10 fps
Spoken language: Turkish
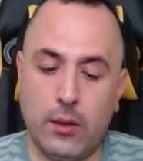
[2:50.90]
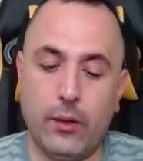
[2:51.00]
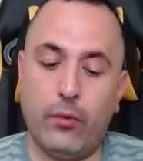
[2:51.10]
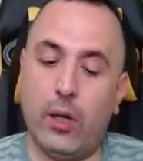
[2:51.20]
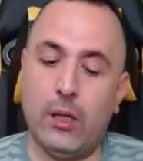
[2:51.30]
Ha,
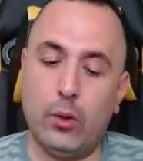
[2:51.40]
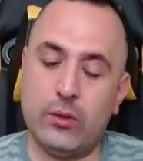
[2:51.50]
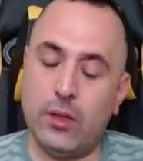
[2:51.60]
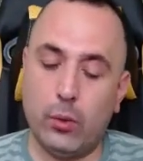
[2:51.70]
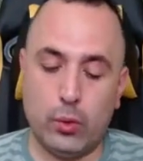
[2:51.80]
faal
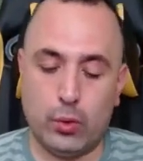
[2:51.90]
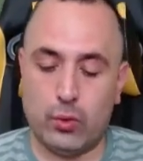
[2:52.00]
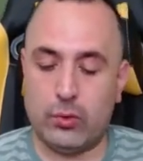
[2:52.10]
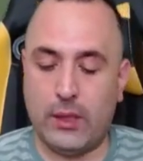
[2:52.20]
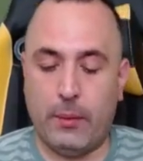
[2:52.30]
yoksa out
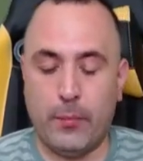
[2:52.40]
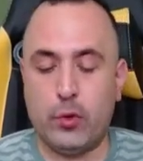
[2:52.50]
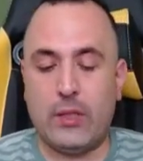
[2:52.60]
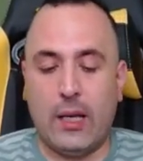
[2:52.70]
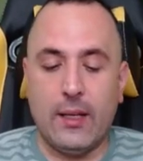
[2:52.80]
olsun. Tamam
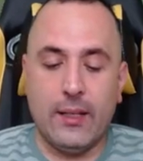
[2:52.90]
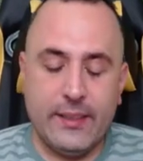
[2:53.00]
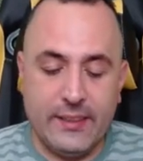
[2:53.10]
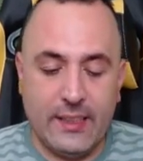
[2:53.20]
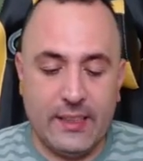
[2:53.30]
güzel.
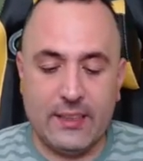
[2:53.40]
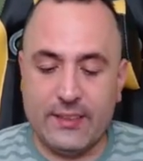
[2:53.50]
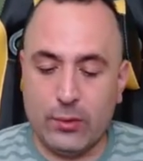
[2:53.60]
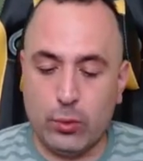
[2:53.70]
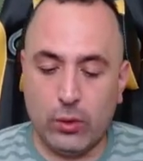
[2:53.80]
Yine
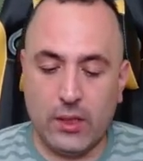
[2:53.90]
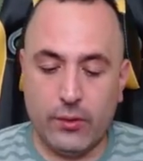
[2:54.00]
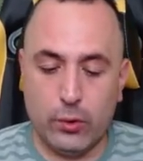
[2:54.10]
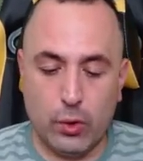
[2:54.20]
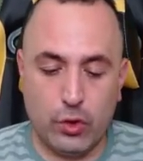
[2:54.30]
klasik sol
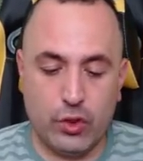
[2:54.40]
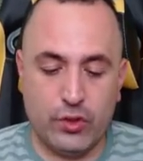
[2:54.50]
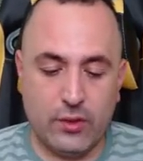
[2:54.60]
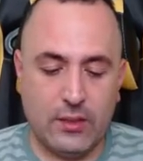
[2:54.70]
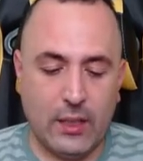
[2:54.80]
tarafa doğru çıkacağız.